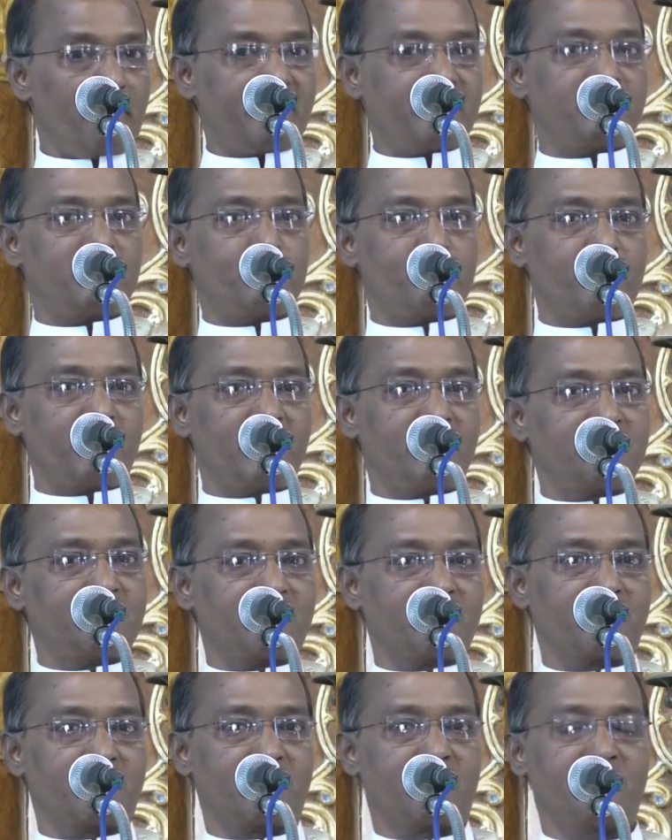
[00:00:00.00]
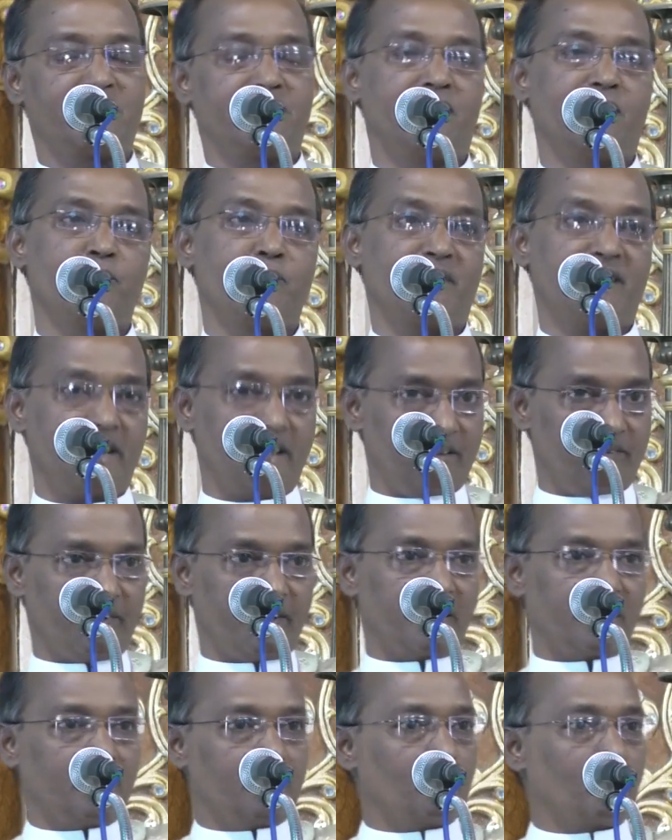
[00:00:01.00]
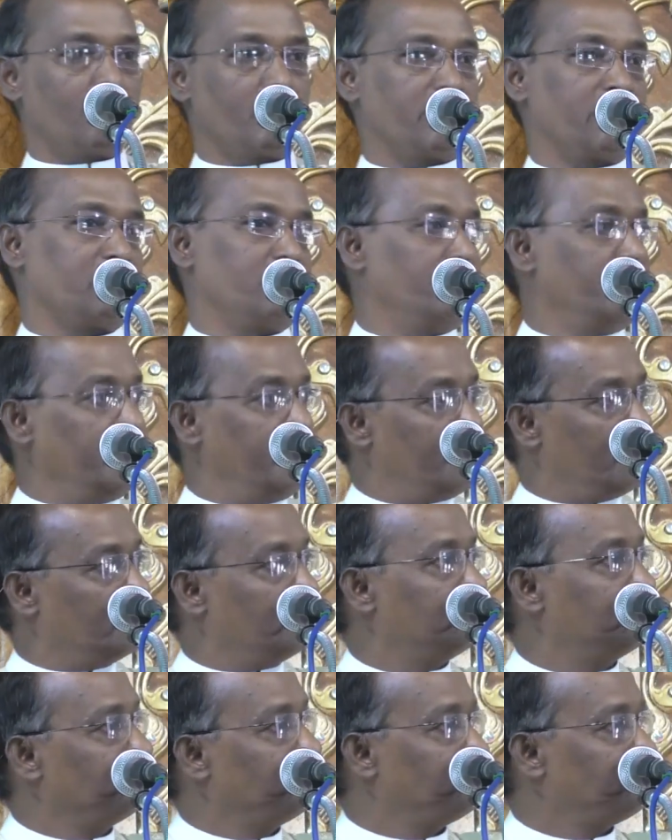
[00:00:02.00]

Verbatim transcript: பற்றி பிடித்திருக்கிறது என்பதை இவர்களும் உணர வேண்டும்